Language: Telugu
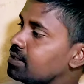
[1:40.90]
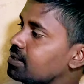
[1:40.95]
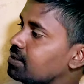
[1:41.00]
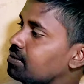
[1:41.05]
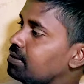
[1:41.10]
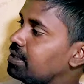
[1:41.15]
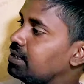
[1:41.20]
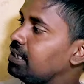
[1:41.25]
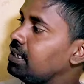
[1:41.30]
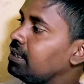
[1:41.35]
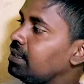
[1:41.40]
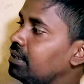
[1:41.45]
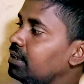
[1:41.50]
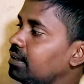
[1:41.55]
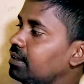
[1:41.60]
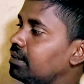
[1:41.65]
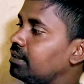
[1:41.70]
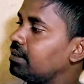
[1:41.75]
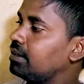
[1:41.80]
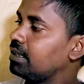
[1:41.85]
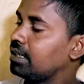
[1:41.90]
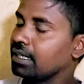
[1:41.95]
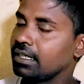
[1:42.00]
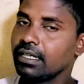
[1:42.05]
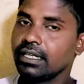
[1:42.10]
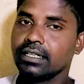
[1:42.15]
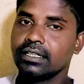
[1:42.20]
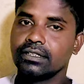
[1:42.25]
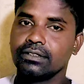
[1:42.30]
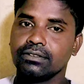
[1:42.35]
సో ఇది
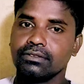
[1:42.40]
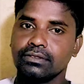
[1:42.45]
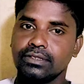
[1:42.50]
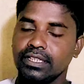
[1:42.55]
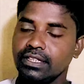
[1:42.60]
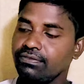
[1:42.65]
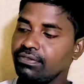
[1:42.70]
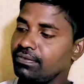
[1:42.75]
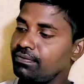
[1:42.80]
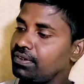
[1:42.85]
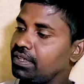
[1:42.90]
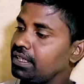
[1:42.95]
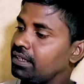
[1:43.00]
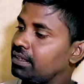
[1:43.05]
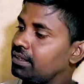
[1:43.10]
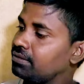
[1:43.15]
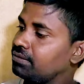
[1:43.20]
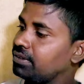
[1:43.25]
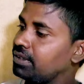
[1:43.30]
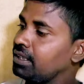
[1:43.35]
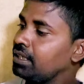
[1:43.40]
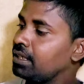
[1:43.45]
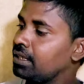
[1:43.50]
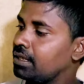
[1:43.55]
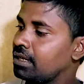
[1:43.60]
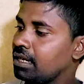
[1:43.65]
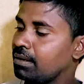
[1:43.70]
అట్లా అన్నట్టు త్రీ ఫిఫ్టీ ఉంది